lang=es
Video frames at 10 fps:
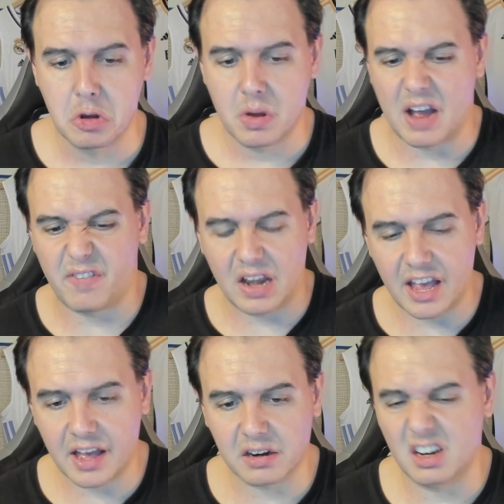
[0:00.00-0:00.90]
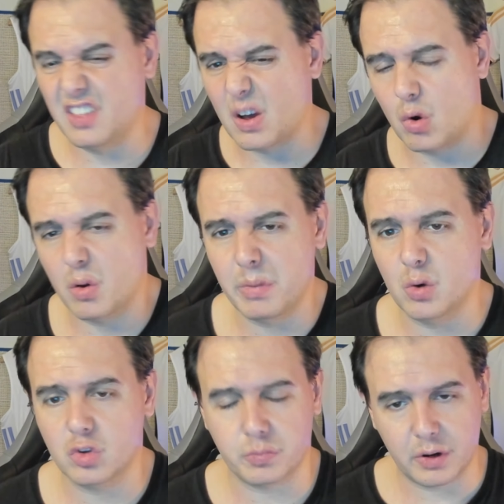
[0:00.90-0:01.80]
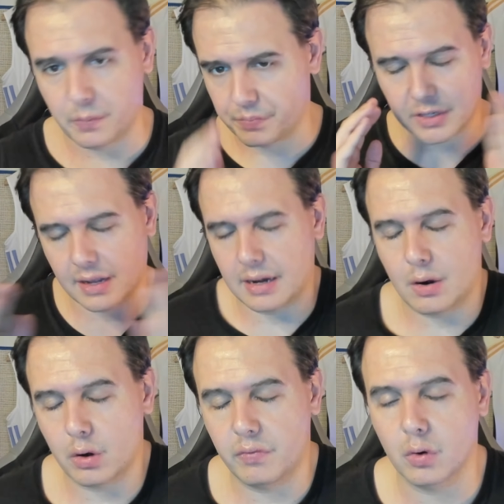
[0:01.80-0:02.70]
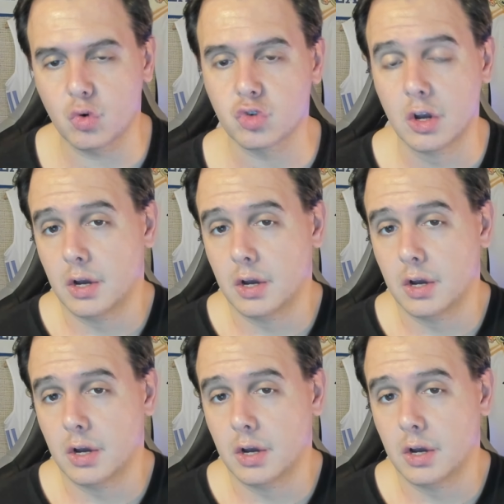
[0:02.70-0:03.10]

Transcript: a Feler, Linda juega minutos, pero está claro que el focus